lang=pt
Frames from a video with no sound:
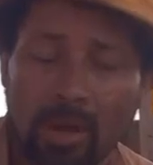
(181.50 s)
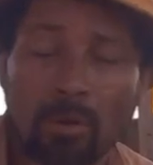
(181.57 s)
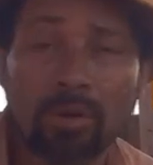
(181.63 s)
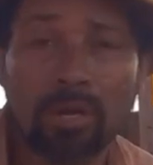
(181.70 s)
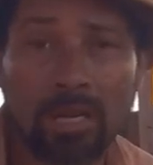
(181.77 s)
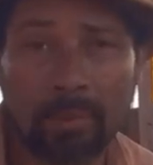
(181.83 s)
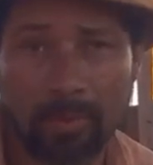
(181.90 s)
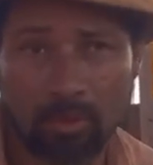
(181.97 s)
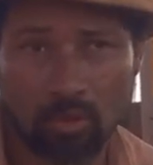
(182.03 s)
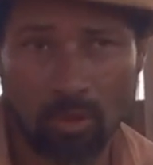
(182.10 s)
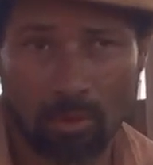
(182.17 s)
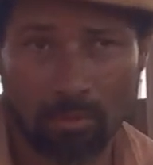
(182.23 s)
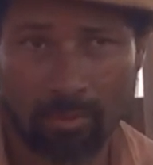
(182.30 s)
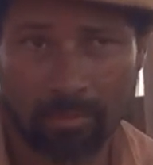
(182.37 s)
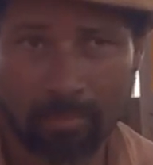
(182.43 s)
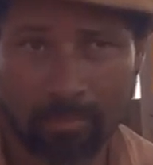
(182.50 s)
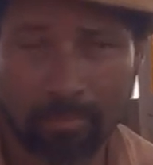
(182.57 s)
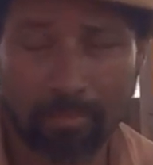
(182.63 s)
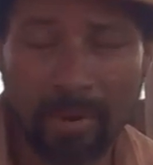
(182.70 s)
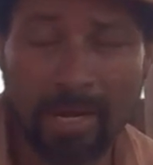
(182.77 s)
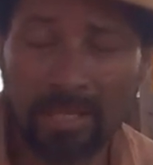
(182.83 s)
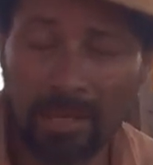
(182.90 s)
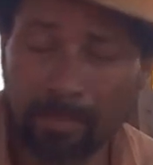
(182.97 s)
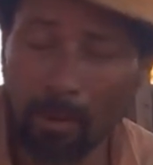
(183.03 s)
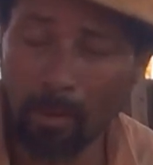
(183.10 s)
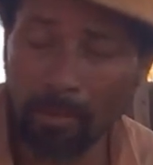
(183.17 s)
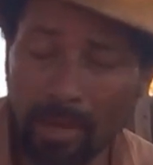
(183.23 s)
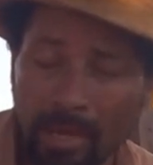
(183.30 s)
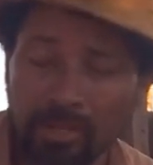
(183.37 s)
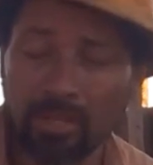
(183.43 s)
que é o que, pessoal?
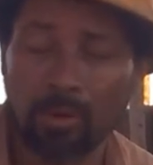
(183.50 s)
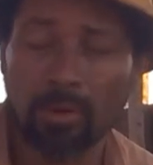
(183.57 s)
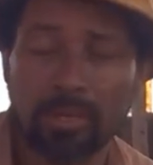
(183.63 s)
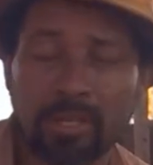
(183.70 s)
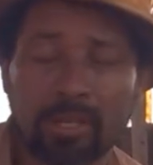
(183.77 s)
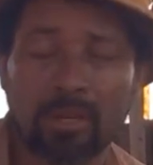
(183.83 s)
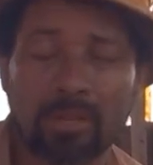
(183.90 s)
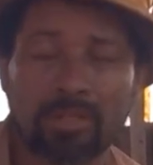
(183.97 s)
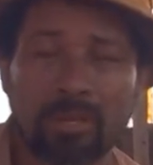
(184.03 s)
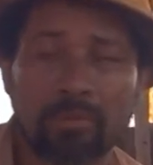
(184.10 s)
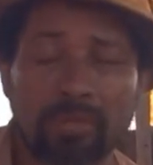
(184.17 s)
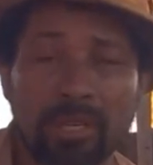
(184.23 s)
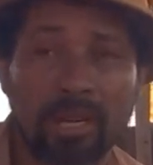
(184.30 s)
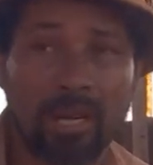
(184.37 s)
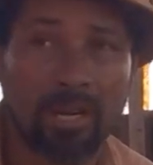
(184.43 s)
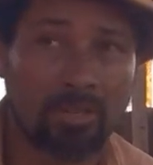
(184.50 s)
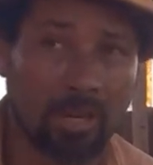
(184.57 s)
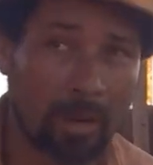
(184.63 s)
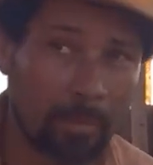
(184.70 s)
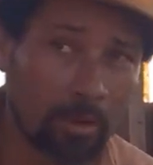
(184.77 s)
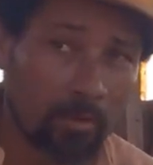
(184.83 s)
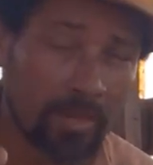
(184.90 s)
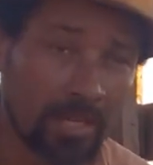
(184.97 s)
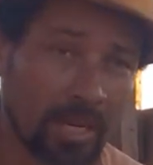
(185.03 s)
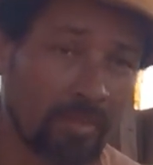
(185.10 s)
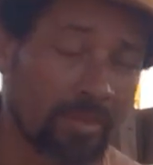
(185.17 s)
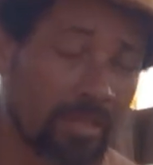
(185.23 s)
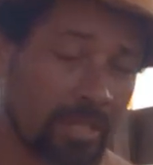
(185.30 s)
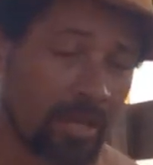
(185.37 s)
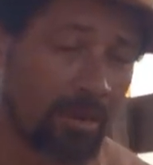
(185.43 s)
Principalmente onde nós temos criança. Eu acabei de conversar com a
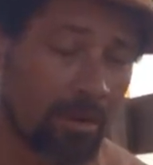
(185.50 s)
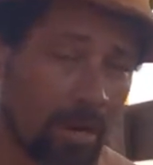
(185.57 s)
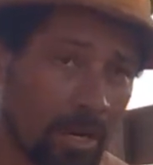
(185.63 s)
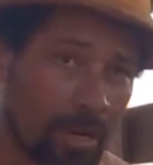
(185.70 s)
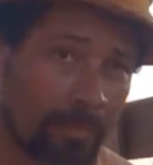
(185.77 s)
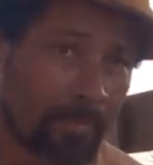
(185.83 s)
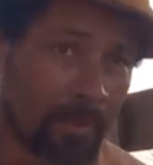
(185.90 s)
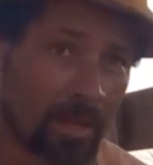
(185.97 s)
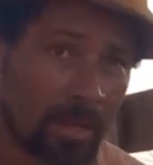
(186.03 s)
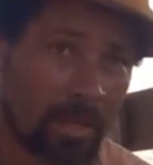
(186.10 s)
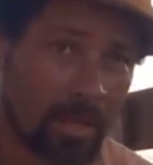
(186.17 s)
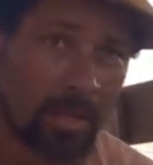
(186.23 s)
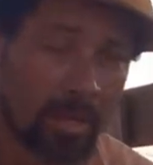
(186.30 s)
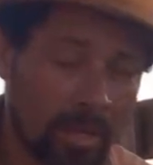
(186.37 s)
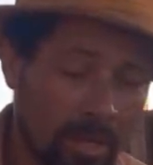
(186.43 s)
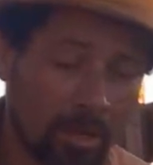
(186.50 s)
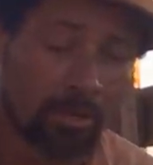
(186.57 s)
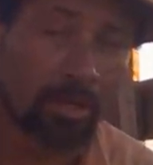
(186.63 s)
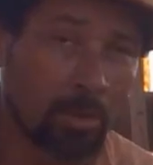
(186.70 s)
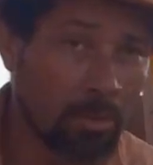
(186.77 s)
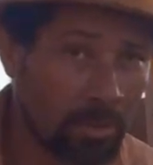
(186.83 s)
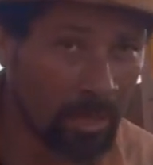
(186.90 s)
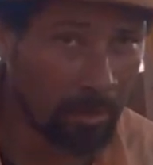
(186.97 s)
vizinha agora, eu tenho um